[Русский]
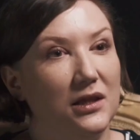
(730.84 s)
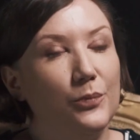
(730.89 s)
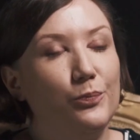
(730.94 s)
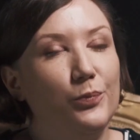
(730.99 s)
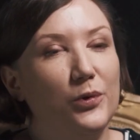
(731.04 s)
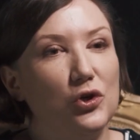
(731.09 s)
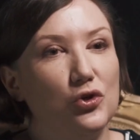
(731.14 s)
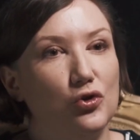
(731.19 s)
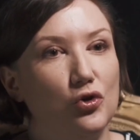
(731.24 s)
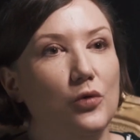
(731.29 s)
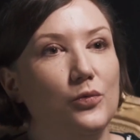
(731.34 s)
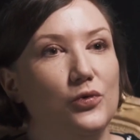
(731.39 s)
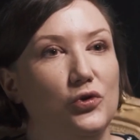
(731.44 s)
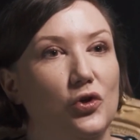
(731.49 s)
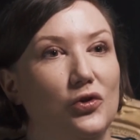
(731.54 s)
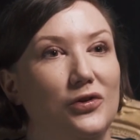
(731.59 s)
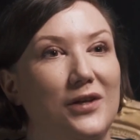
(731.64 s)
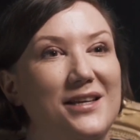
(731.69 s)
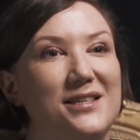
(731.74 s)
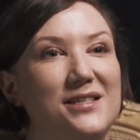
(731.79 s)

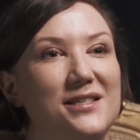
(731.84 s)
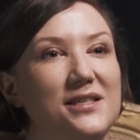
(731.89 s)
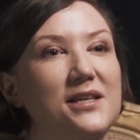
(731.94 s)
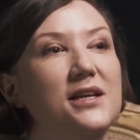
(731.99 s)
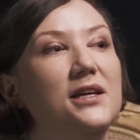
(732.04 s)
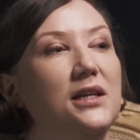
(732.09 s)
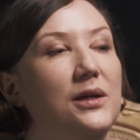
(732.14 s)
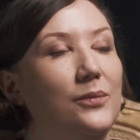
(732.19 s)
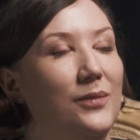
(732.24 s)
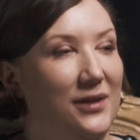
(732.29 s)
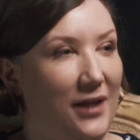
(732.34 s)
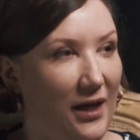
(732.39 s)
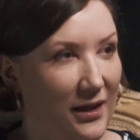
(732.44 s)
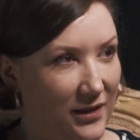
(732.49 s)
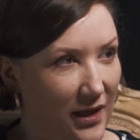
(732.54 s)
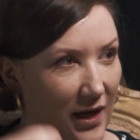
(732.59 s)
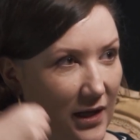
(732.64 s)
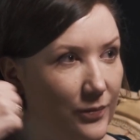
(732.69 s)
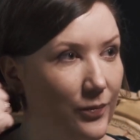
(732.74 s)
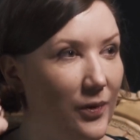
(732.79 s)
напряжемся ее, достигнем и
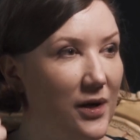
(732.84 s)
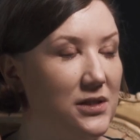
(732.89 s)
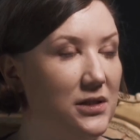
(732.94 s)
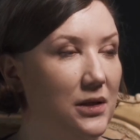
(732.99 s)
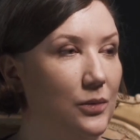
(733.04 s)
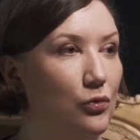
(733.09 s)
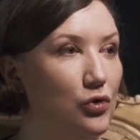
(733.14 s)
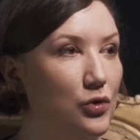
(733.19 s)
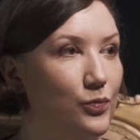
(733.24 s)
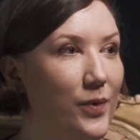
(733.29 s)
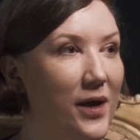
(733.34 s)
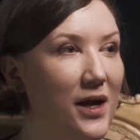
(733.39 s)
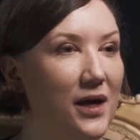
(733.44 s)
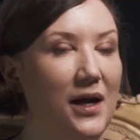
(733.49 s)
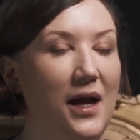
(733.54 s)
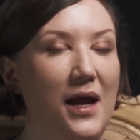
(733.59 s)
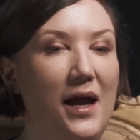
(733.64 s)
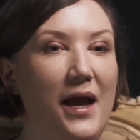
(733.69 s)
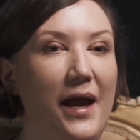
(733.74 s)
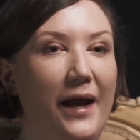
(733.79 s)
тогда отпразднуем успех,
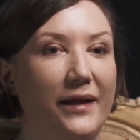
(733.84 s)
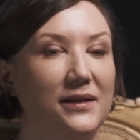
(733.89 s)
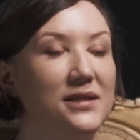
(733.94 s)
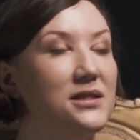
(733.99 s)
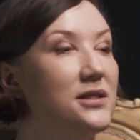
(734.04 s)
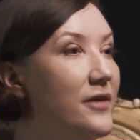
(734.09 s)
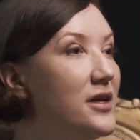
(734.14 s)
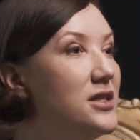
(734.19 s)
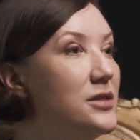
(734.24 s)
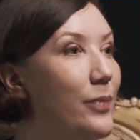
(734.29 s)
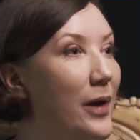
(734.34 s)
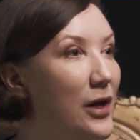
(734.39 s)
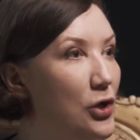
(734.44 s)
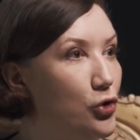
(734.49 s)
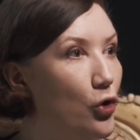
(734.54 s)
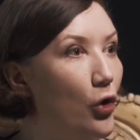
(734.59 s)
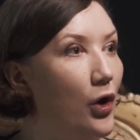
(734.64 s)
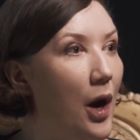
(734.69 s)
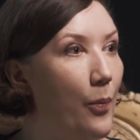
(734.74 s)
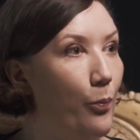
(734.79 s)
это называется
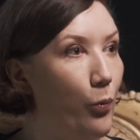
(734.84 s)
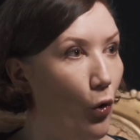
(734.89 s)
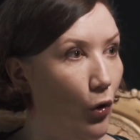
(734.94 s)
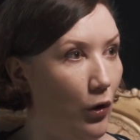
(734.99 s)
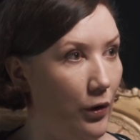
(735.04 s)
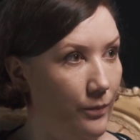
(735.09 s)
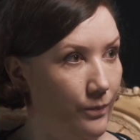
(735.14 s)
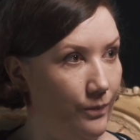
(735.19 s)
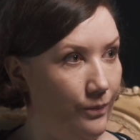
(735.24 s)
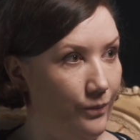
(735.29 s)
большой хапок.